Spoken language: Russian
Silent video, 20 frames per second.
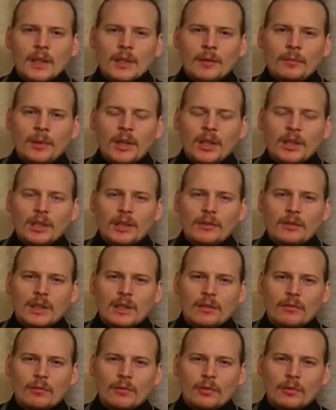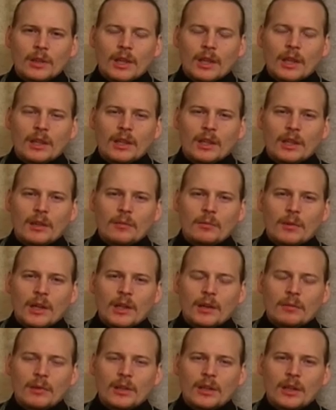прежде всего, дорогие мои,
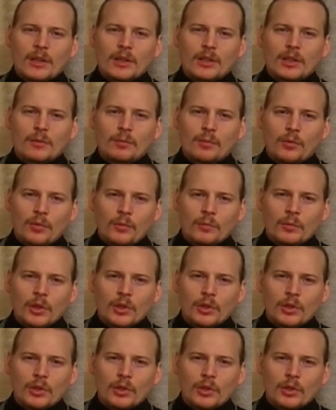мы должны помнить,